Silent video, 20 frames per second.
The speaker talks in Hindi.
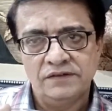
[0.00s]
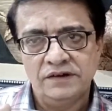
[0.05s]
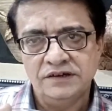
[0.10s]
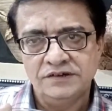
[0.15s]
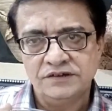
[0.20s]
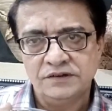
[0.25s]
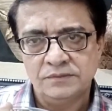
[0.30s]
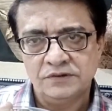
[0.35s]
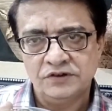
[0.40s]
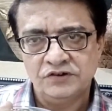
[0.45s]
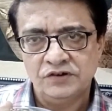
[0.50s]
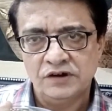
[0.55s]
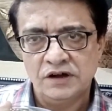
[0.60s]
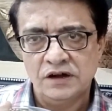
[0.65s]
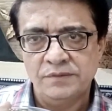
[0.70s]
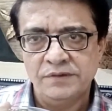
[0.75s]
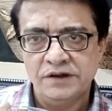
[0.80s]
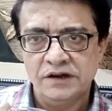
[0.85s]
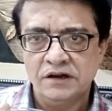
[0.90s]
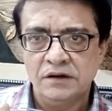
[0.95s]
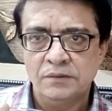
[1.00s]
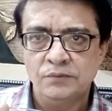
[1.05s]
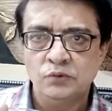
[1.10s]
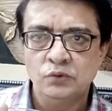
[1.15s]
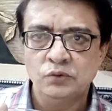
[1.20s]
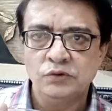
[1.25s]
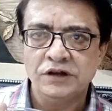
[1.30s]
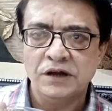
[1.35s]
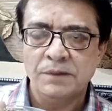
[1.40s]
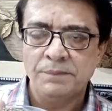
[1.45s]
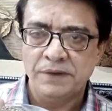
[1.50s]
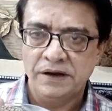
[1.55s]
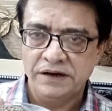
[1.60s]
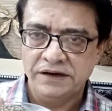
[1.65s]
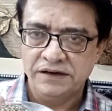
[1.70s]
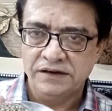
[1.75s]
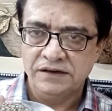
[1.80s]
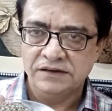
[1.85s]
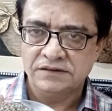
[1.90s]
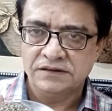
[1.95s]
चाय वाली चम्मच शाम एक कप दूध या
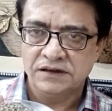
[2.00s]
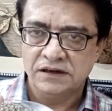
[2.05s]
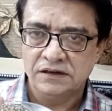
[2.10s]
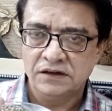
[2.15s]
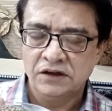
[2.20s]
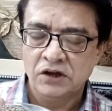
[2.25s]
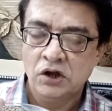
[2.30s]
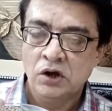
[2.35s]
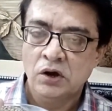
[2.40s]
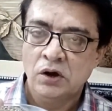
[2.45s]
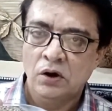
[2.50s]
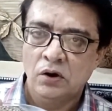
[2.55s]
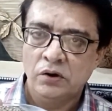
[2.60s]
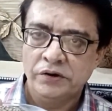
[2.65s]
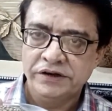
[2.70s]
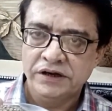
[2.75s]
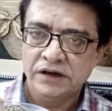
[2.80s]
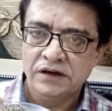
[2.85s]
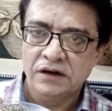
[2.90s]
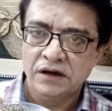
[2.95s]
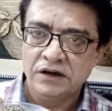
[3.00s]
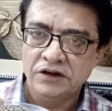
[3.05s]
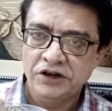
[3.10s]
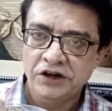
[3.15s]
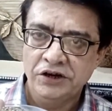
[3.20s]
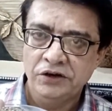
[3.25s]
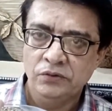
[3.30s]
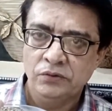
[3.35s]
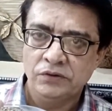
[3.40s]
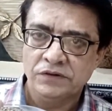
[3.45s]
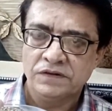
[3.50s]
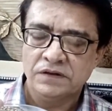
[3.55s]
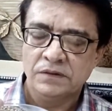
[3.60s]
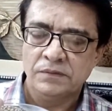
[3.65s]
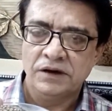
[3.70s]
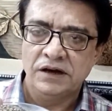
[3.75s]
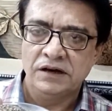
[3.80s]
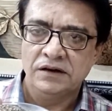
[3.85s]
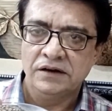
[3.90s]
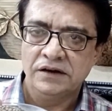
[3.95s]
पानी के साथ और ये कंटिन्यू
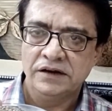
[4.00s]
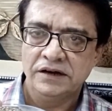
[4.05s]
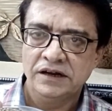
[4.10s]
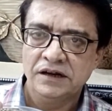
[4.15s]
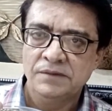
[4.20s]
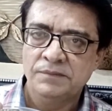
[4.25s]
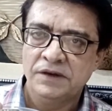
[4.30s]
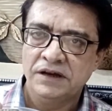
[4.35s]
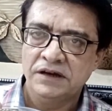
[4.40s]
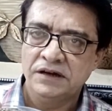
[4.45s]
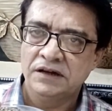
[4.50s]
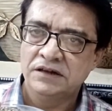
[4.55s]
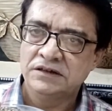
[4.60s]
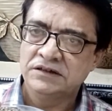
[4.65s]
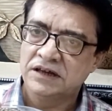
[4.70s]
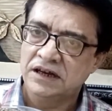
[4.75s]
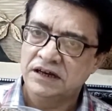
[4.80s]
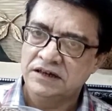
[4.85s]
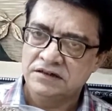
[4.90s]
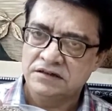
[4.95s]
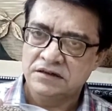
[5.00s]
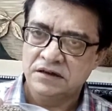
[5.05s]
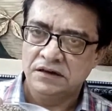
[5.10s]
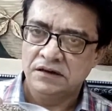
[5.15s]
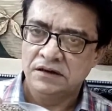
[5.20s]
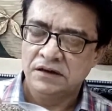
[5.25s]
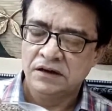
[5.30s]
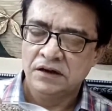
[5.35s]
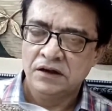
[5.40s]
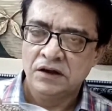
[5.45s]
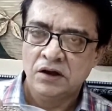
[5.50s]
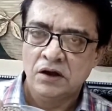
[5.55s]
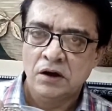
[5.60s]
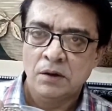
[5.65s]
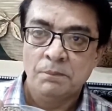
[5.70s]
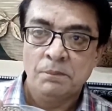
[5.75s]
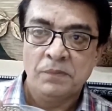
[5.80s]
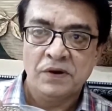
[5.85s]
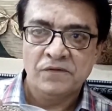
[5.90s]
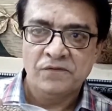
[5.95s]
इस्तेमाल करेंगे महीना चालीस दिन
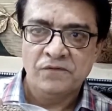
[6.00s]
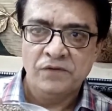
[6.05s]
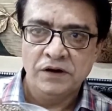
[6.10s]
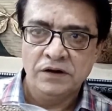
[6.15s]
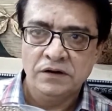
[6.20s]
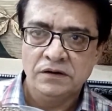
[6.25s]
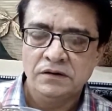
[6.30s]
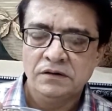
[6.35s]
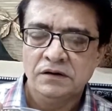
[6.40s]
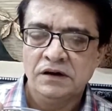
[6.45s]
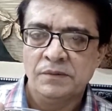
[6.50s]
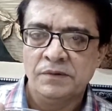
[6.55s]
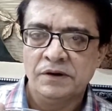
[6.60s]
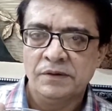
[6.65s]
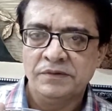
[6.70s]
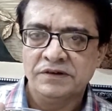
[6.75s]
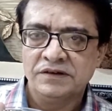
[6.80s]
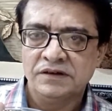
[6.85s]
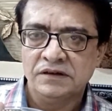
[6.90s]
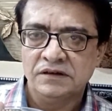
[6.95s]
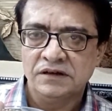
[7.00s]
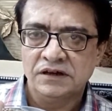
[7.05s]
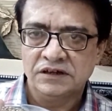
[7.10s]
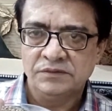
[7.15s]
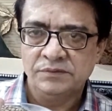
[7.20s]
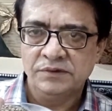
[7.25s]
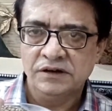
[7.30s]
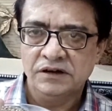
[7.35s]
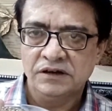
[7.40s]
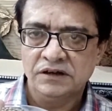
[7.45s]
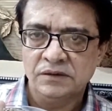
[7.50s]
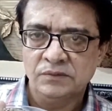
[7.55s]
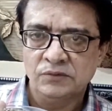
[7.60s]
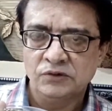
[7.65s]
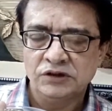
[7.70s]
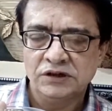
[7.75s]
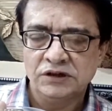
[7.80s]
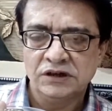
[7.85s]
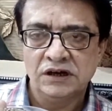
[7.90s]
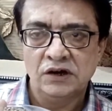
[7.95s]
परफेक्ट कमर में से दर्द भी
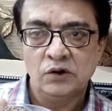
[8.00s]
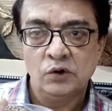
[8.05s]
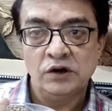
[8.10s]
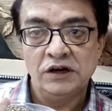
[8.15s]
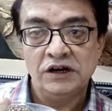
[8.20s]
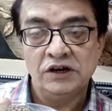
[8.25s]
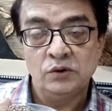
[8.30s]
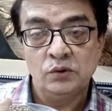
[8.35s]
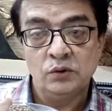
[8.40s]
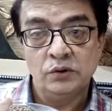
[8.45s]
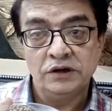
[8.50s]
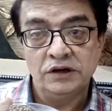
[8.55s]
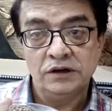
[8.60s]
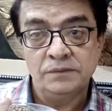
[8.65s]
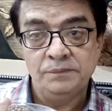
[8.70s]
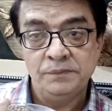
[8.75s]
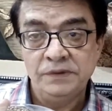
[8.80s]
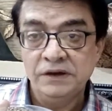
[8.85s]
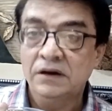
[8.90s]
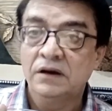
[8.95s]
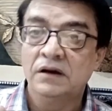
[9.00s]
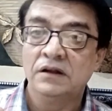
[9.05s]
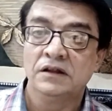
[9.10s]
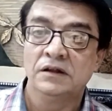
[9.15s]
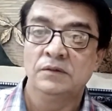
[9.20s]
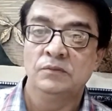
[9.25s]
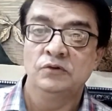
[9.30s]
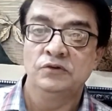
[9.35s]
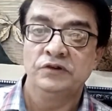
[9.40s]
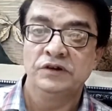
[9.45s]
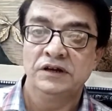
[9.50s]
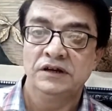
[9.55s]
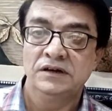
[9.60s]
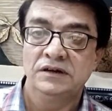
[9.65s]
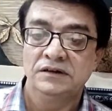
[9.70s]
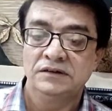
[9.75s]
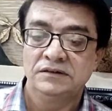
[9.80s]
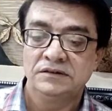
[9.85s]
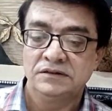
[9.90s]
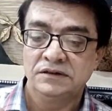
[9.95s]
ख़त्म हो जाएगा और लिकोरिया भी ख़त्म हो
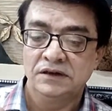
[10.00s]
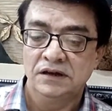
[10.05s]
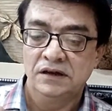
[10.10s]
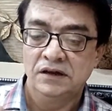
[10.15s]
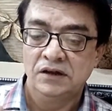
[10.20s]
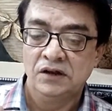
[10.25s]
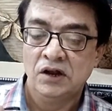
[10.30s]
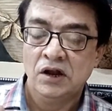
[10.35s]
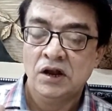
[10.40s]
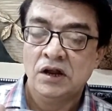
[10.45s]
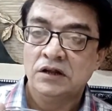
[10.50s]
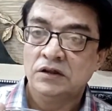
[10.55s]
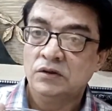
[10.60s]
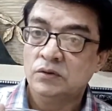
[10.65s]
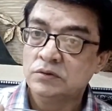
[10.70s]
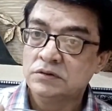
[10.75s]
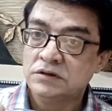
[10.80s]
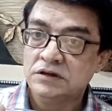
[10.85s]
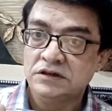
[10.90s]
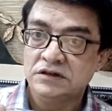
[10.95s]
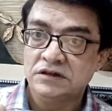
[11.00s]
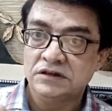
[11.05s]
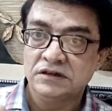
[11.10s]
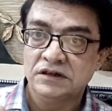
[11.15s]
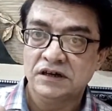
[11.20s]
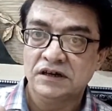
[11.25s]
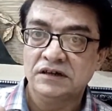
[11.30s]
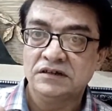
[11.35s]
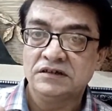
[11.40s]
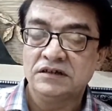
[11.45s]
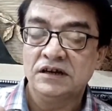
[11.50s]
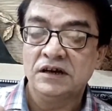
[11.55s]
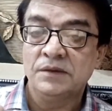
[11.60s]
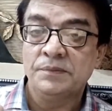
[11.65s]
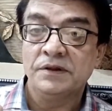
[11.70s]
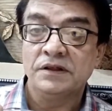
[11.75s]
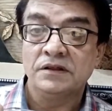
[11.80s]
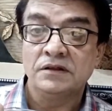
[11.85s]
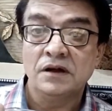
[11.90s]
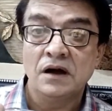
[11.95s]
जाएगा इससे दूसरी चीज़ अगर
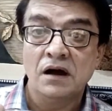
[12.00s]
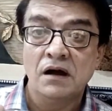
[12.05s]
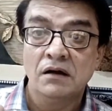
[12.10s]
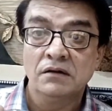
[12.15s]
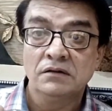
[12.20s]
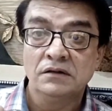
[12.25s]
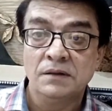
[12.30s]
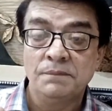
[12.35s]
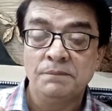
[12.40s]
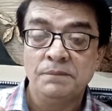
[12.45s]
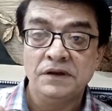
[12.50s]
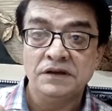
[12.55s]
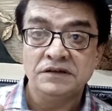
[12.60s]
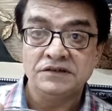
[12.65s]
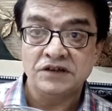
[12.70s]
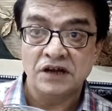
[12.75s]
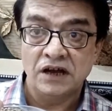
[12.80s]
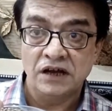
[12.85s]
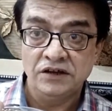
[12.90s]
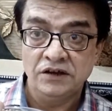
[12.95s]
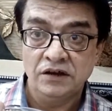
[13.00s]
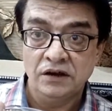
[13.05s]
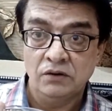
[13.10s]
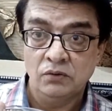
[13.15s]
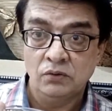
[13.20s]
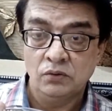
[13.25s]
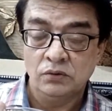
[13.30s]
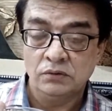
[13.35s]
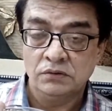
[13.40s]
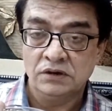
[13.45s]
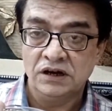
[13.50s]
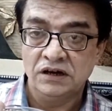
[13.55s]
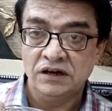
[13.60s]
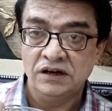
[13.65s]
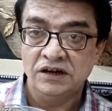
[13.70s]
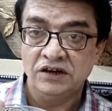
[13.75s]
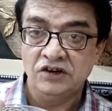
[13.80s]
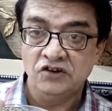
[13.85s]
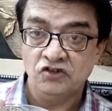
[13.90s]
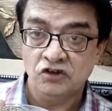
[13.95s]
चेहरे पे दाग धब्बे झाइयाँ हों
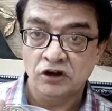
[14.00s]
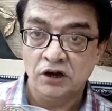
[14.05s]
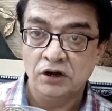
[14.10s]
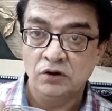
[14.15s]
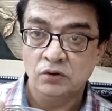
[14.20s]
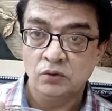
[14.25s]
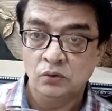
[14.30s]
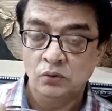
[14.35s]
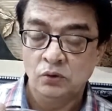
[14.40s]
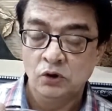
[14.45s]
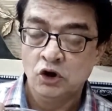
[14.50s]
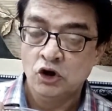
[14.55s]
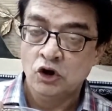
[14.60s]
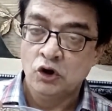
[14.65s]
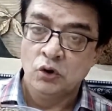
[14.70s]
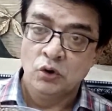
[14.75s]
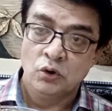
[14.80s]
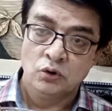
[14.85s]
खड्डे निशान हों